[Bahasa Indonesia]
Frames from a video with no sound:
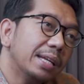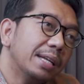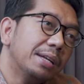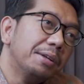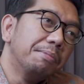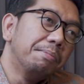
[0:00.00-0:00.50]

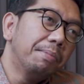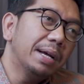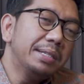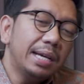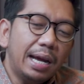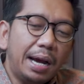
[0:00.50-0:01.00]
Ya, ya.
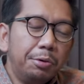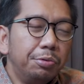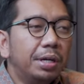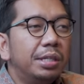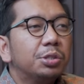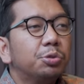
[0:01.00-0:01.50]
Masyarakat
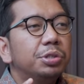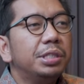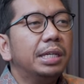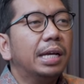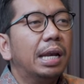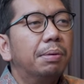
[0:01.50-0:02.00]
udah
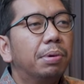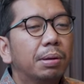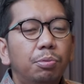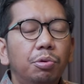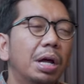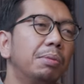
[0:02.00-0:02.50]
diskusikan
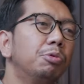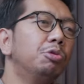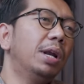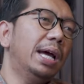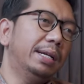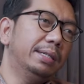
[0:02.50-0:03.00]

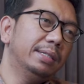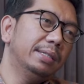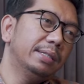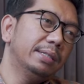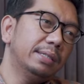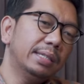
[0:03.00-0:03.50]
berbulan-bulan.
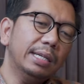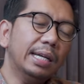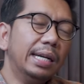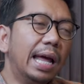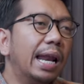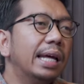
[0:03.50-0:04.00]
Ya.
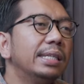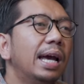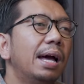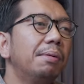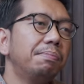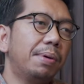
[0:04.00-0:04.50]

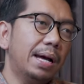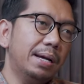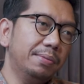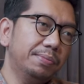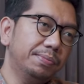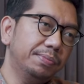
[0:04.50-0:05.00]
Kendalanya
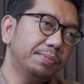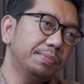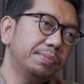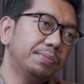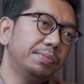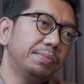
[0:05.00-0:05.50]
apa?
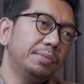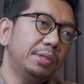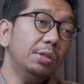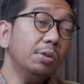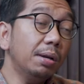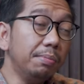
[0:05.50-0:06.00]
Oke.
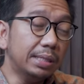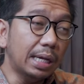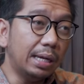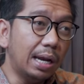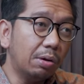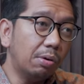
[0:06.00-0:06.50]
Itu kan
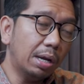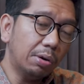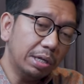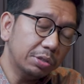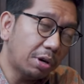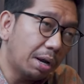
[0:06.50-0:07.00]
bisa dilakukan
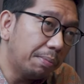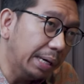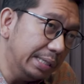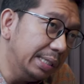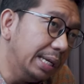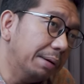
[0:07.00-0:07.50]
oleh seorang
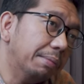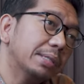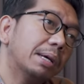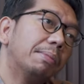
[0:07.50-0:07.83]
presiden.